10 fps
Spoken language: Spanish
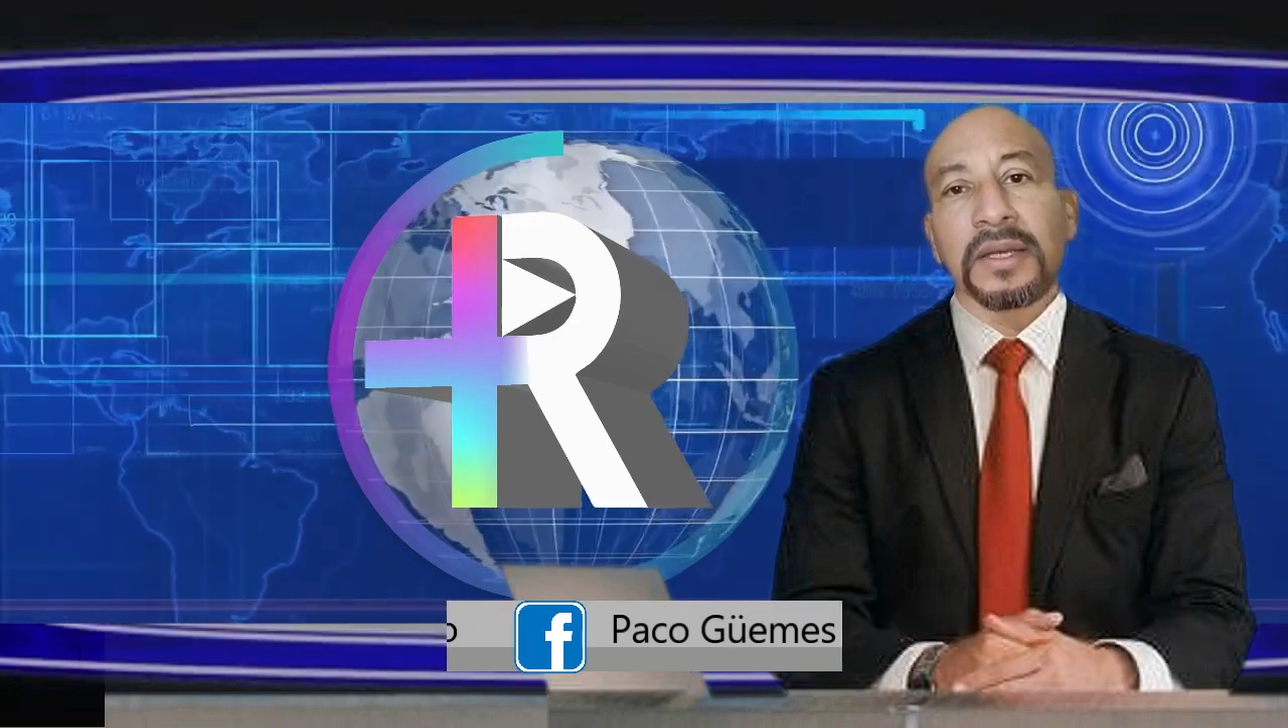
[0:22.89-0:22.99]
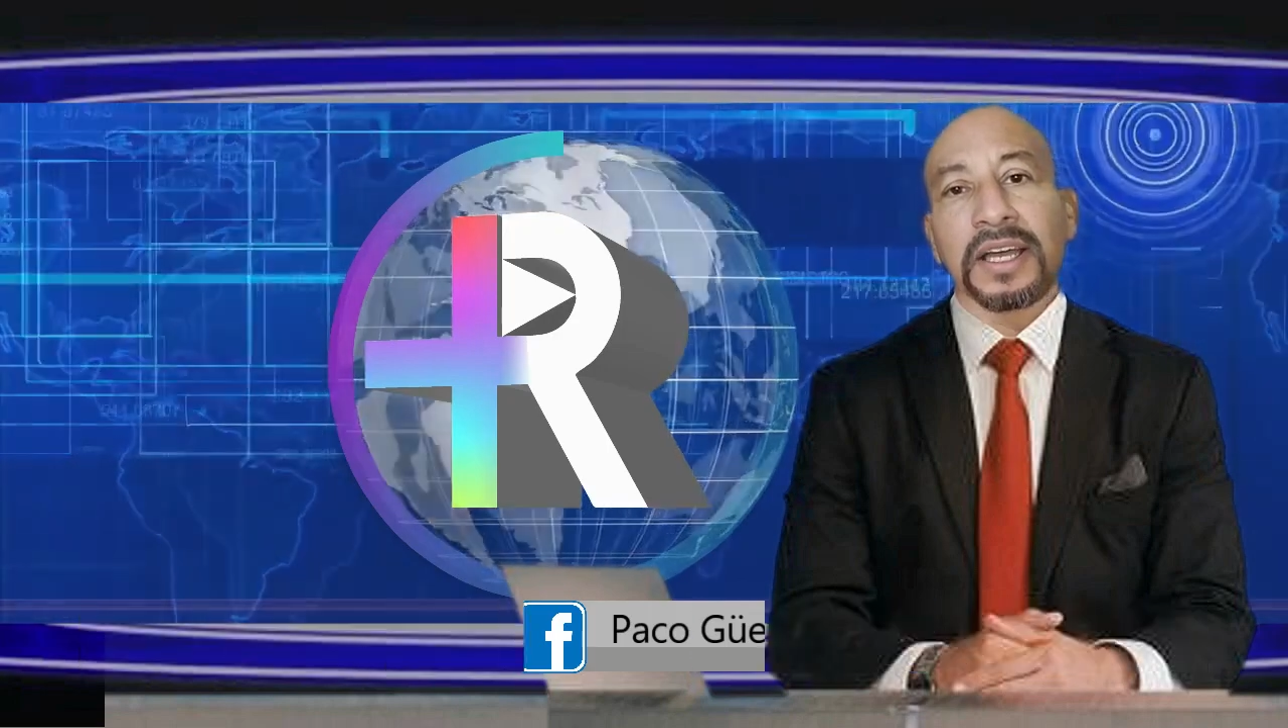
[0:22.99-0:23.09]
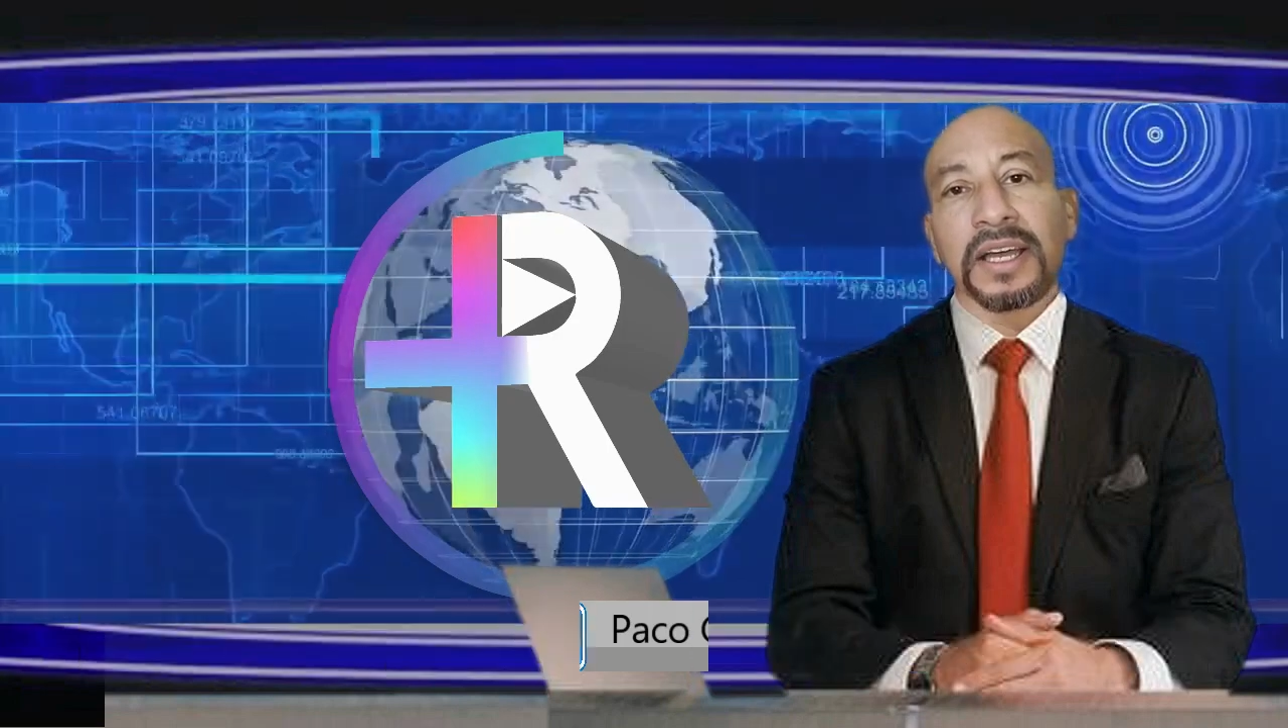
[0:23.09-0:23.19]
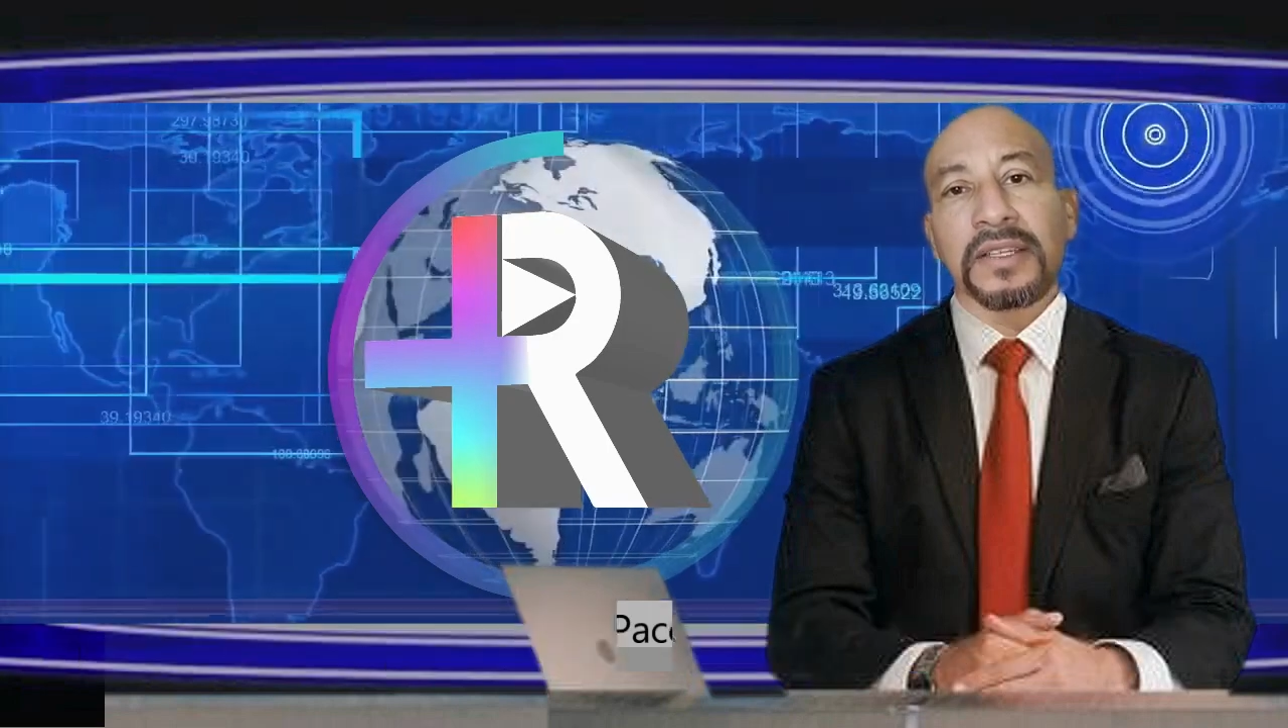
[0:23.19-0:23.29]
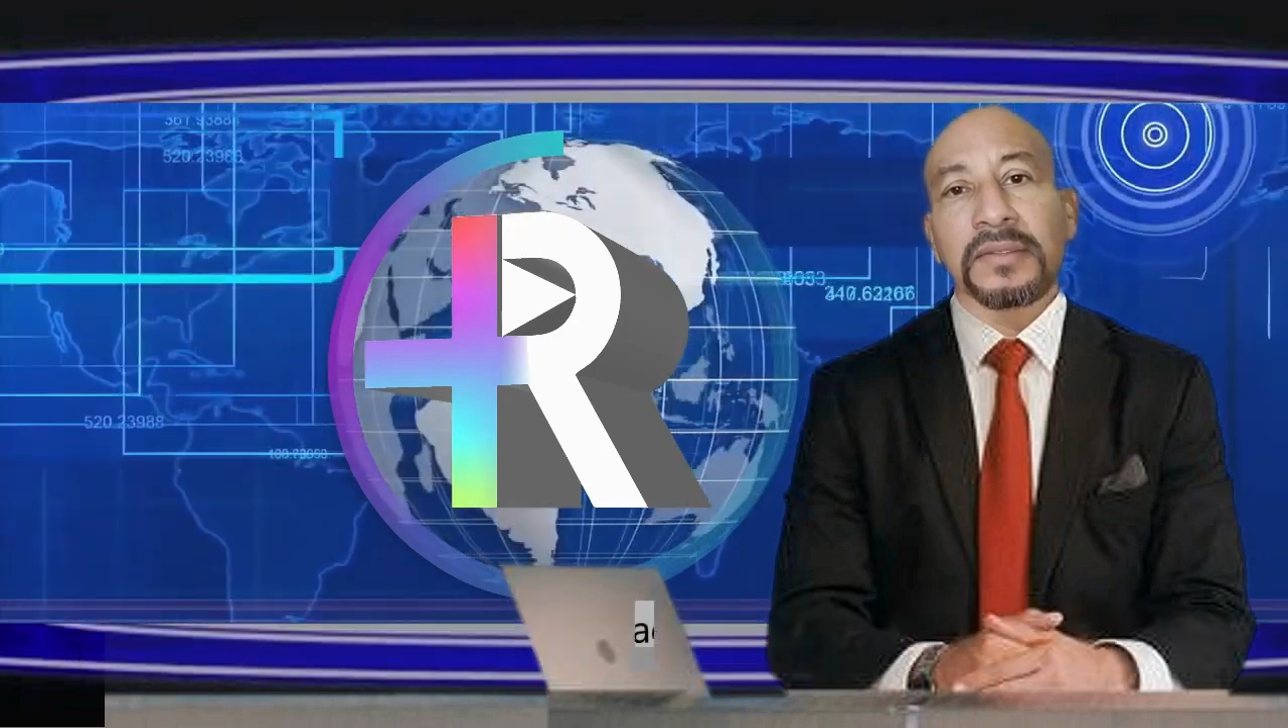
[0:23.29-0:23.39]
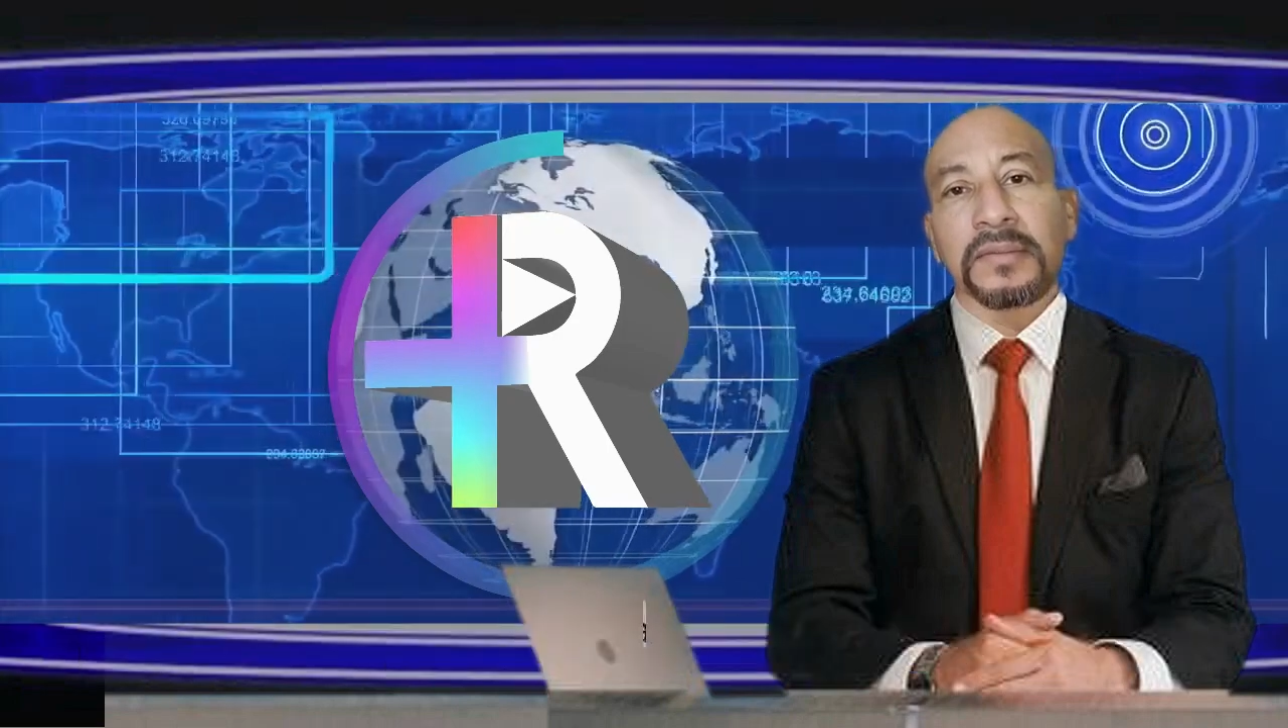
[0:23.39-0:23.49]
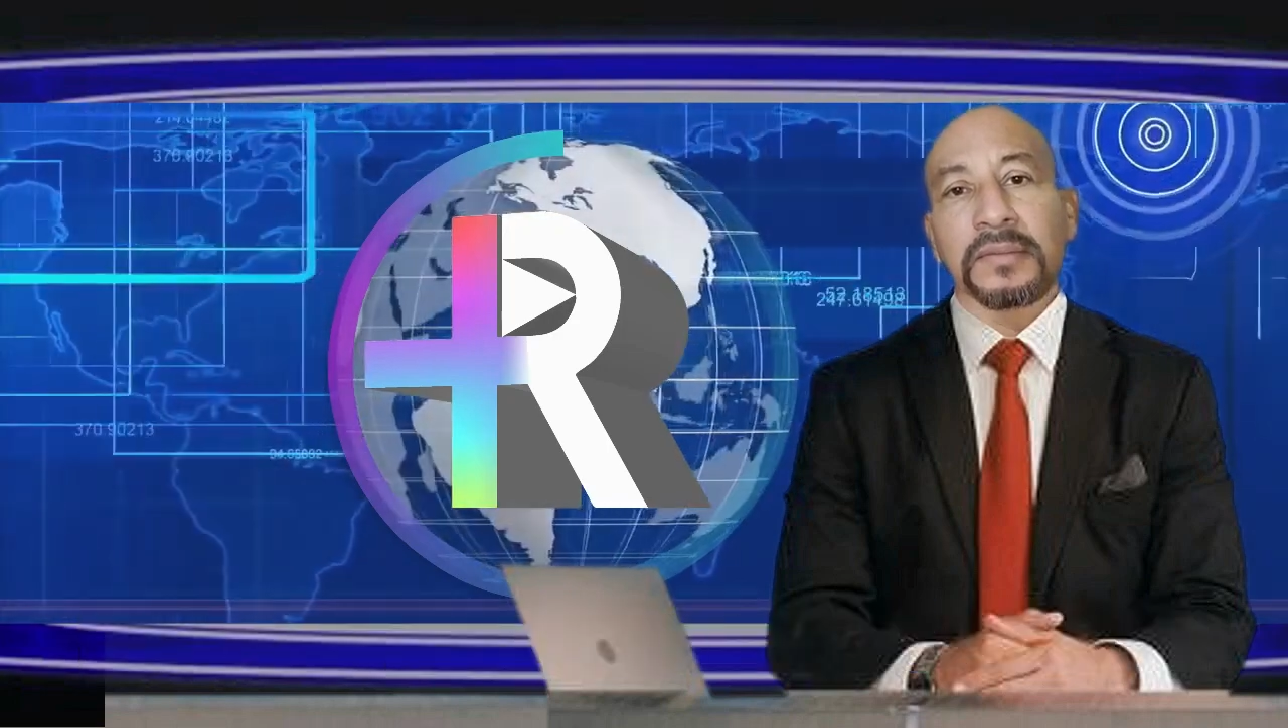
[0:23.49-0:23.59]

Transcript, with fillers: manera.